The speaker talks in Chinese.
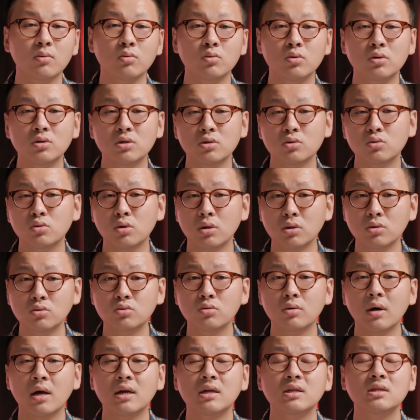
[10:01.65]
无论是存
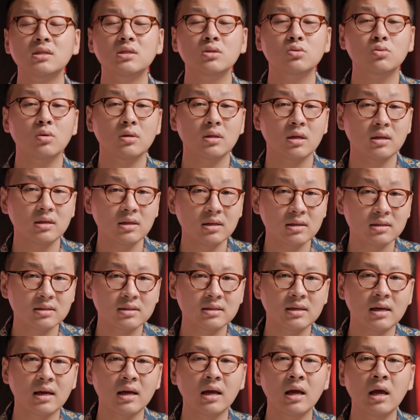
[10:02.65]
储还是计算的硬
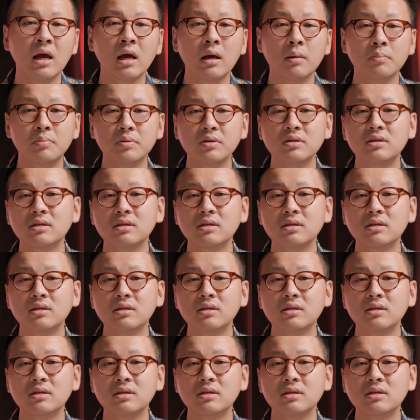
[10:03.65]
件，比